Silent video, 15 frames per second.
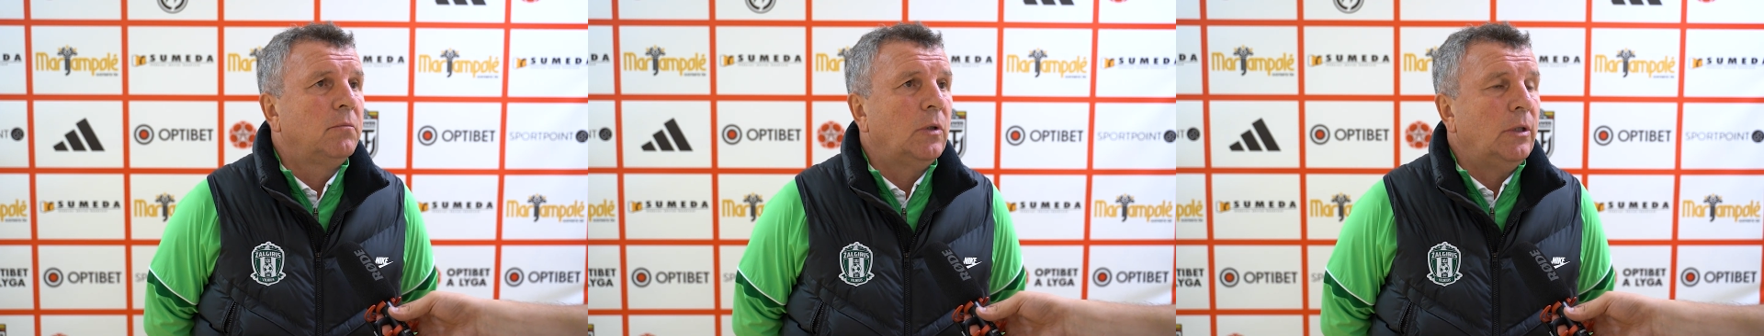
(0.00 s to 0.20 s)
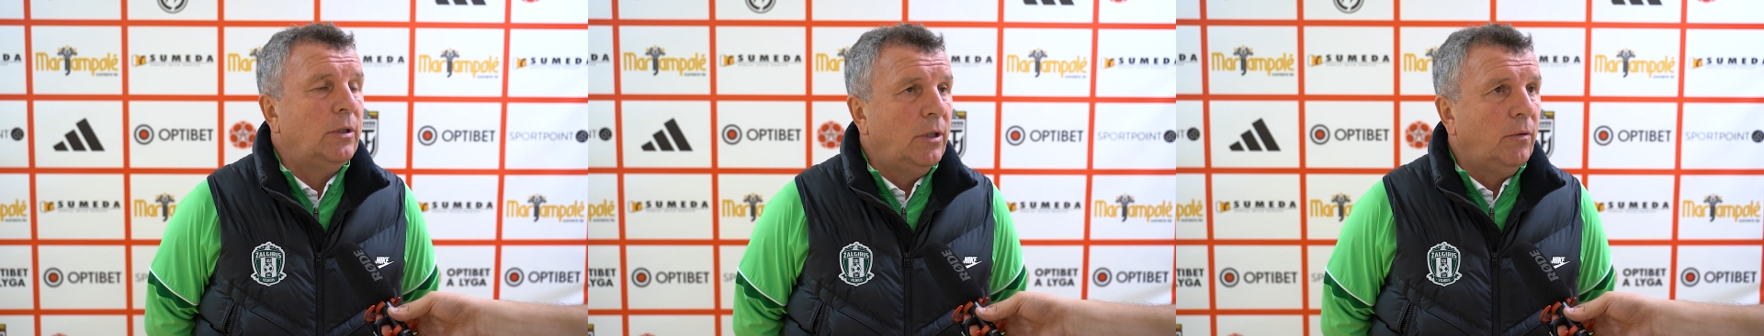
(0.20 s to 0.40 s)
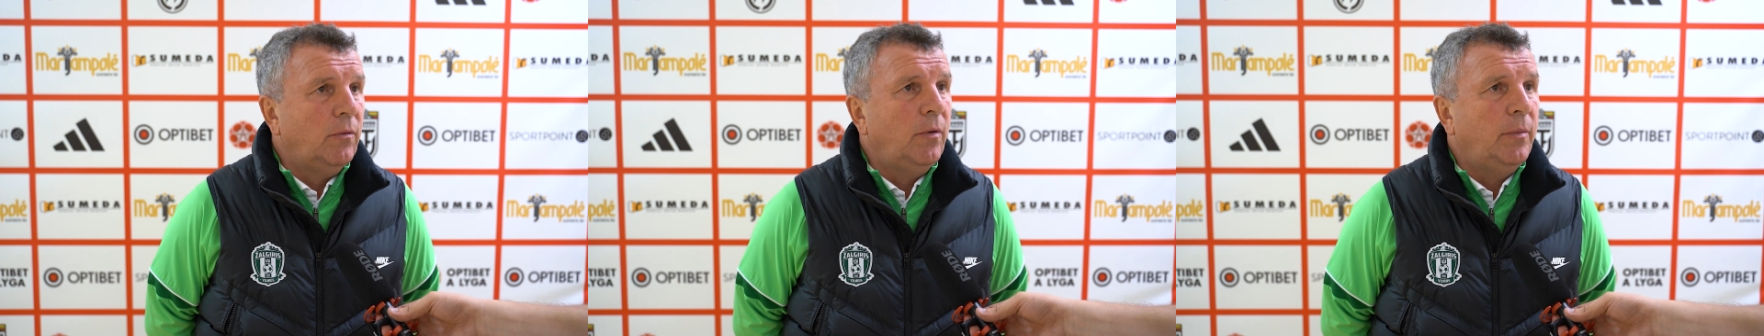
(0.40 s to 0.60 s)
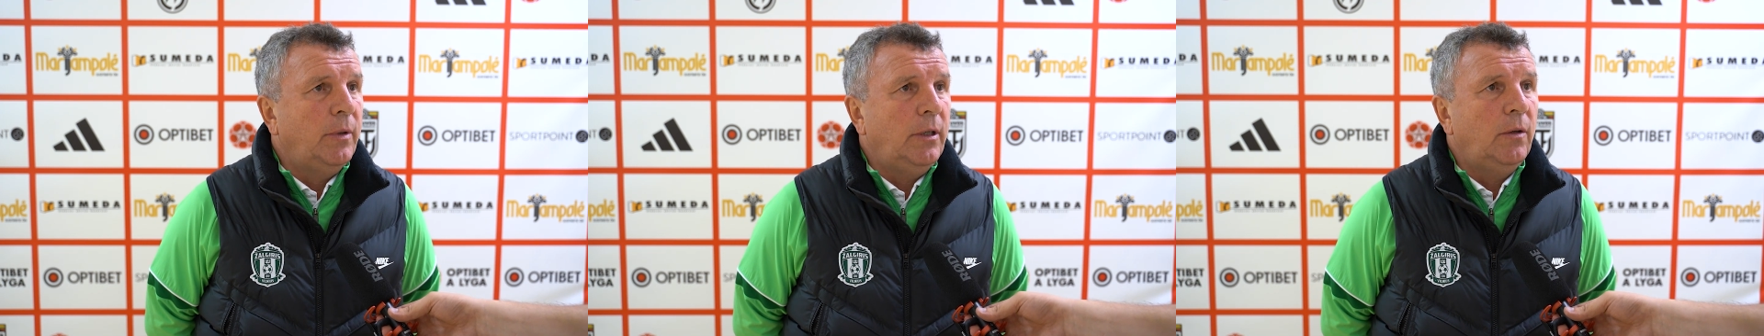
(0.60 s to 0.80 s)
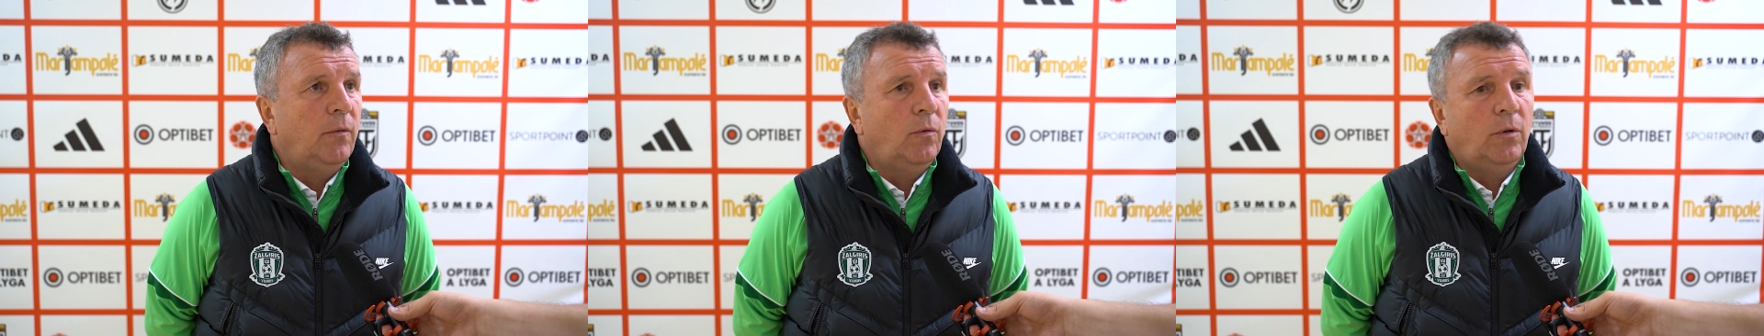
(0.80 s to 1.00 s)
рассчитываем на
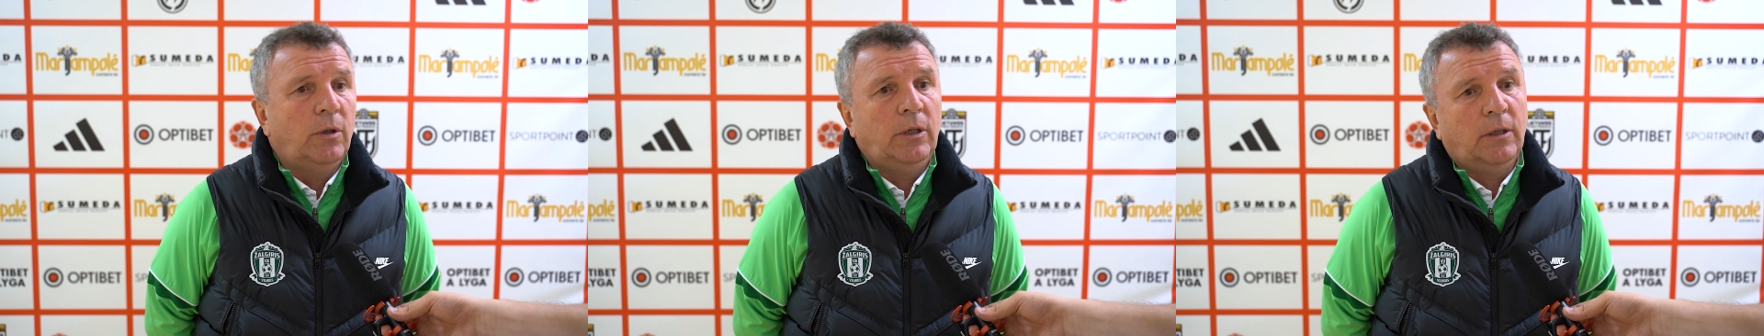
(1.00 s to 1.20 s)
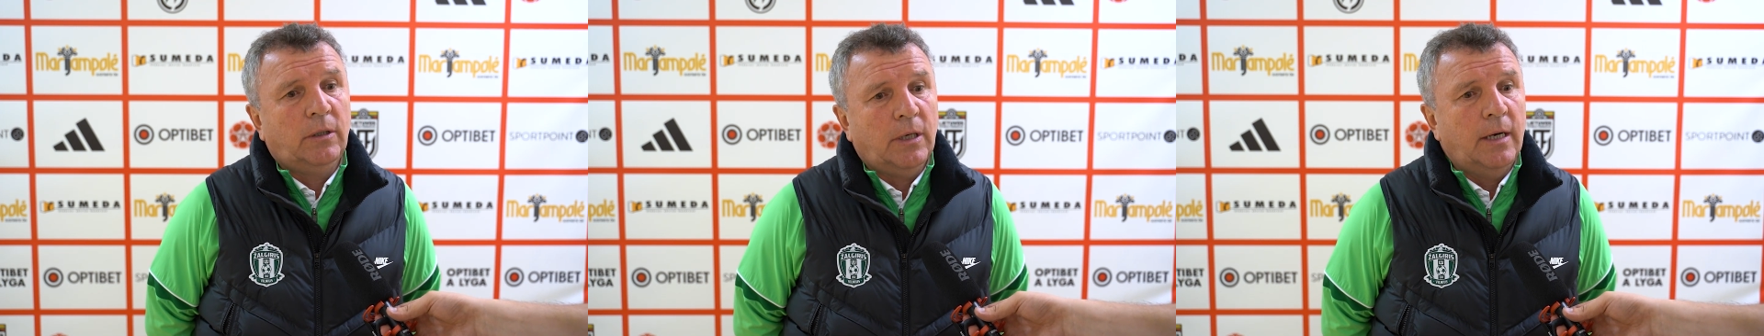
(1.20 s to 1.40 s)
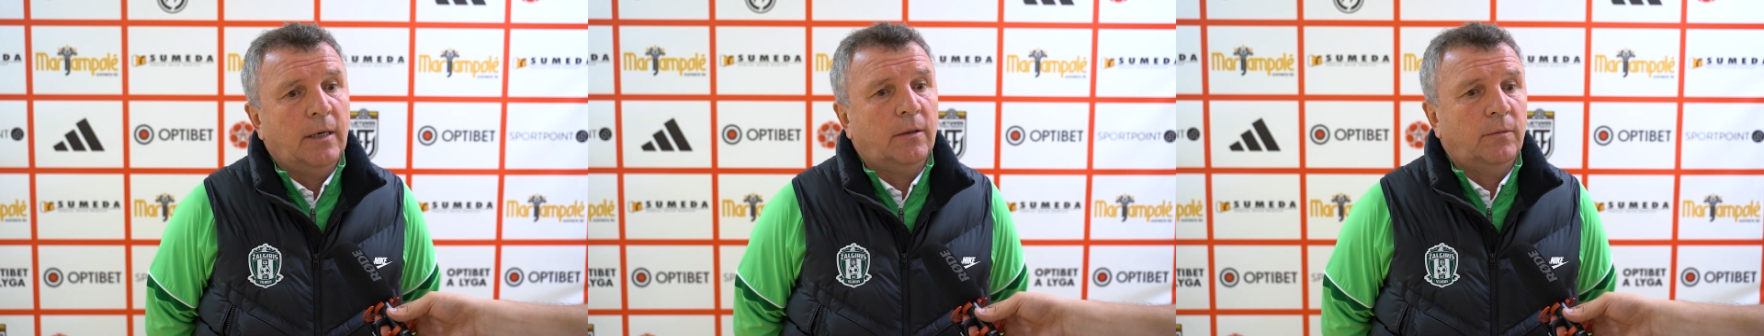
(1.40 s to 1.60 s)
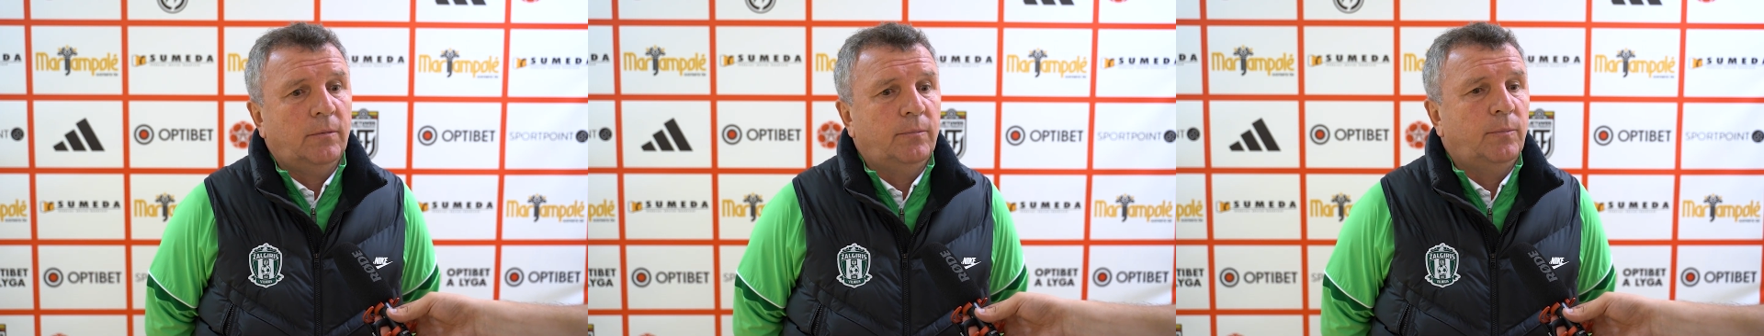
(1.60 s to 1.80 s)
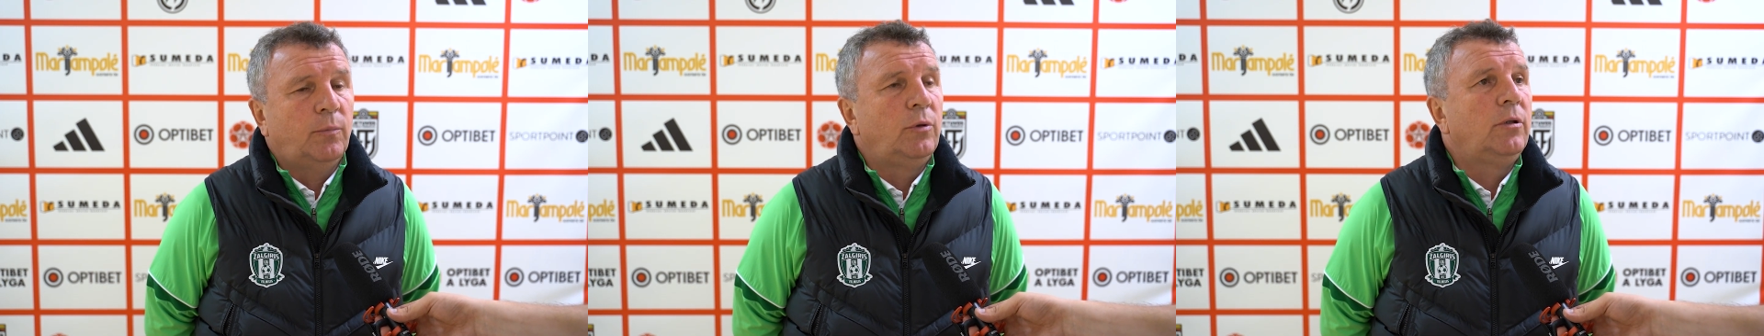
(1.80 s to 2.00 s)
него, и как
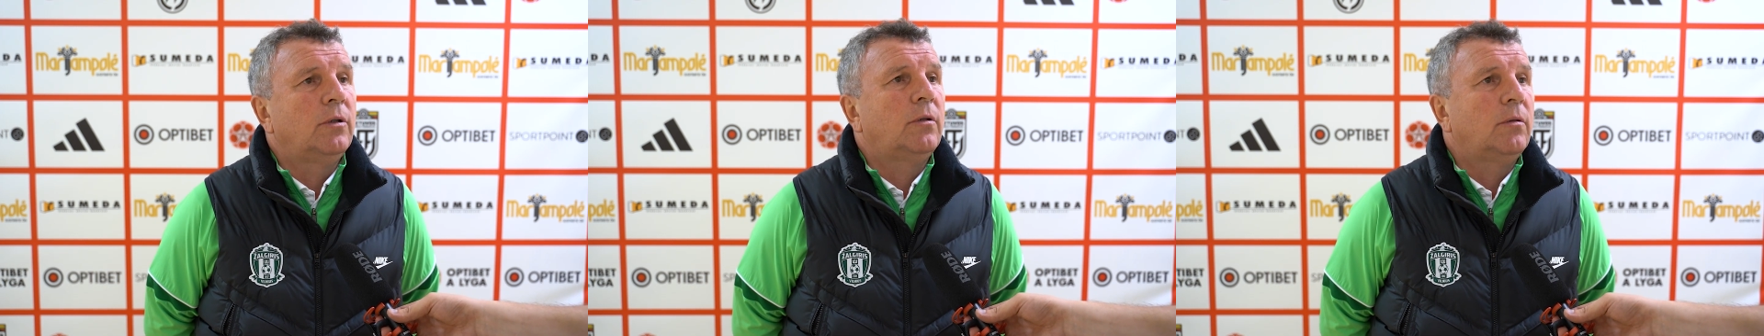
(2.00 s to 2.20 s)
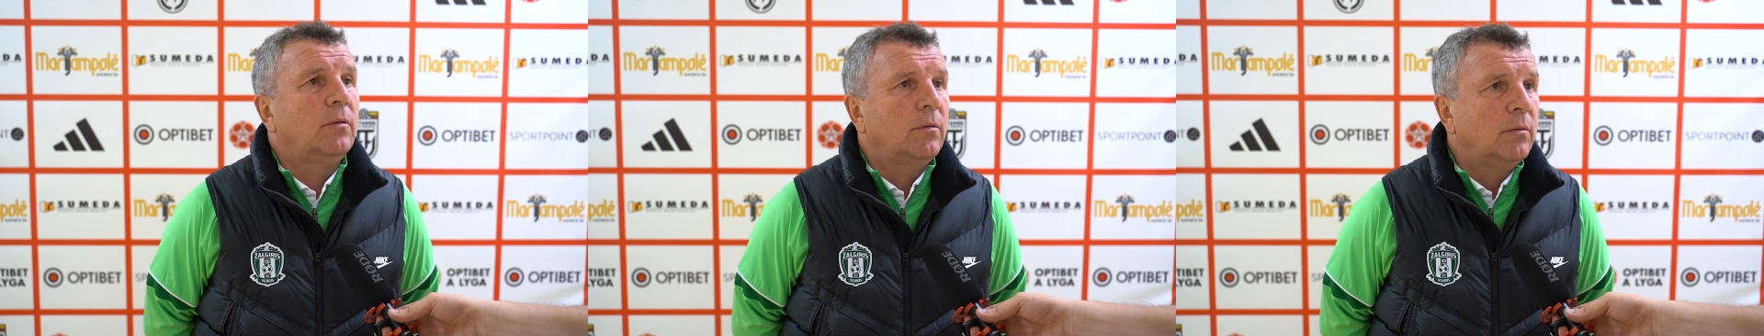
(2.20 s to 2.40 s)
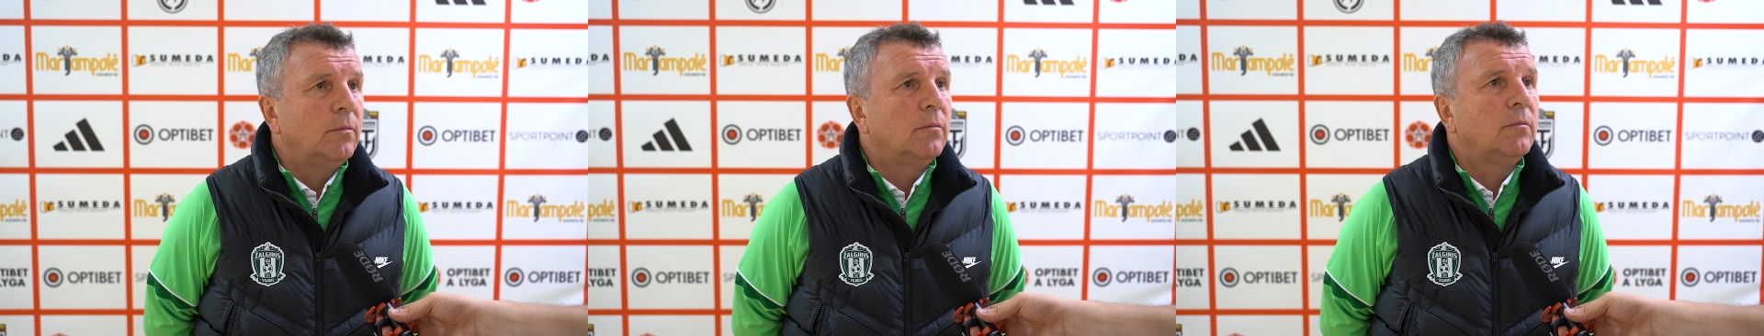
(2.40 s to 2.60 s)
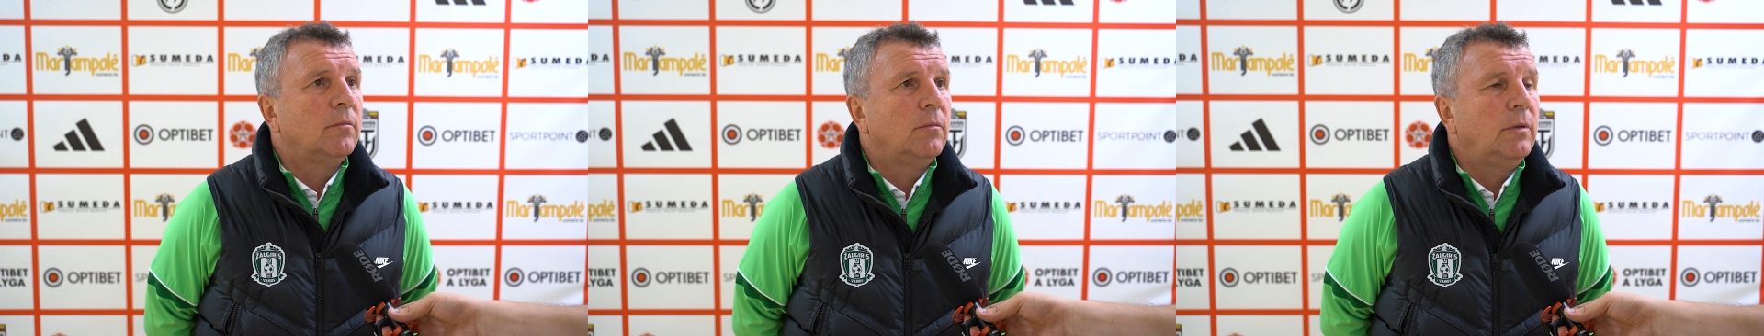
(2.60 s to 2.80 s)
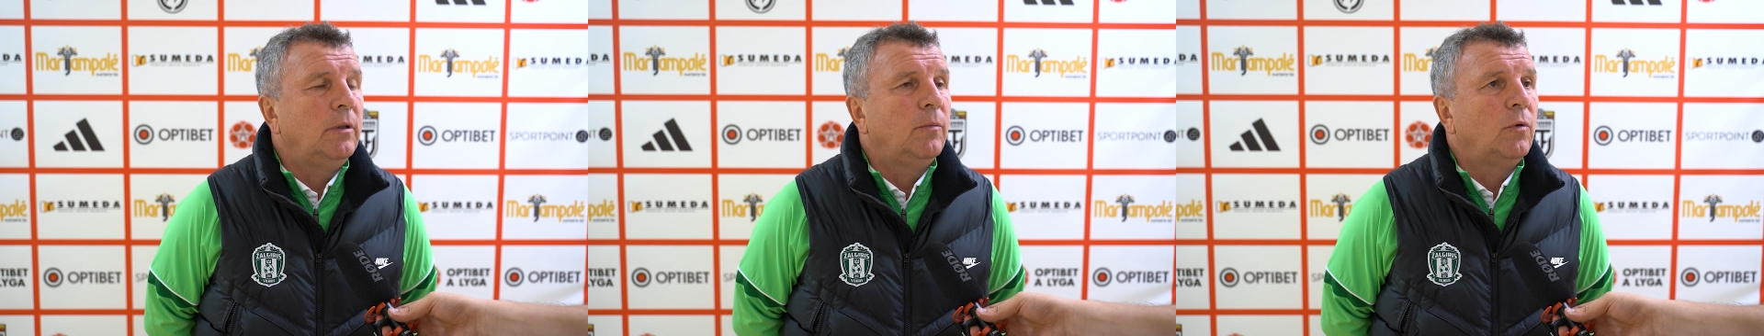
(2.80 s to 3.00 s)
будет
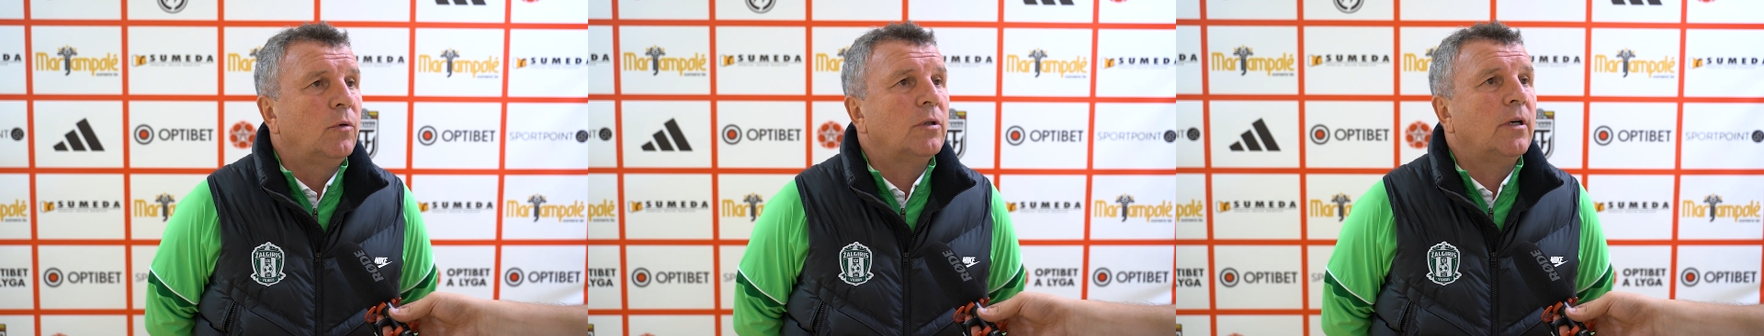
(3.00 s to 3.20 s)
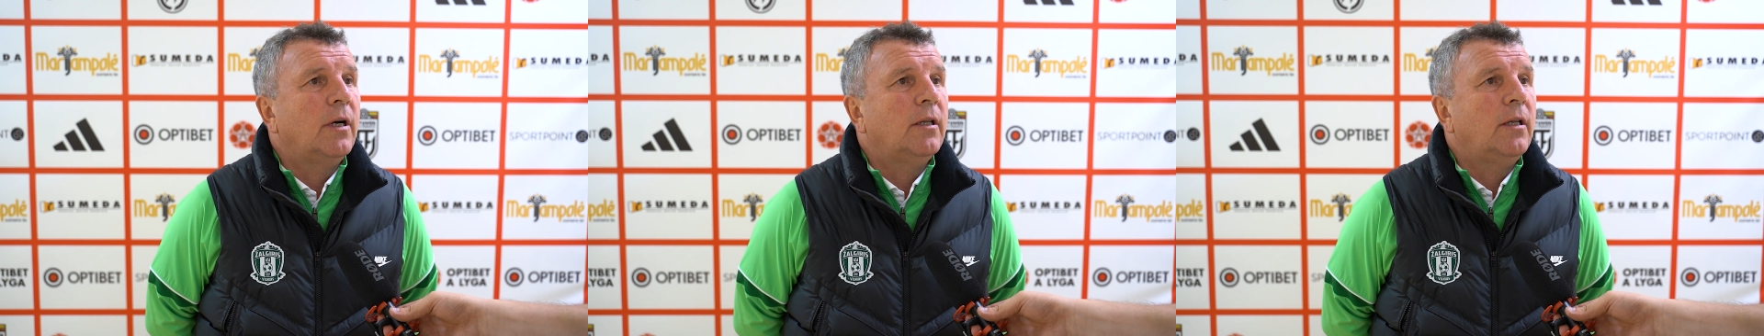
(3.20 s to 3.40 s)
немножко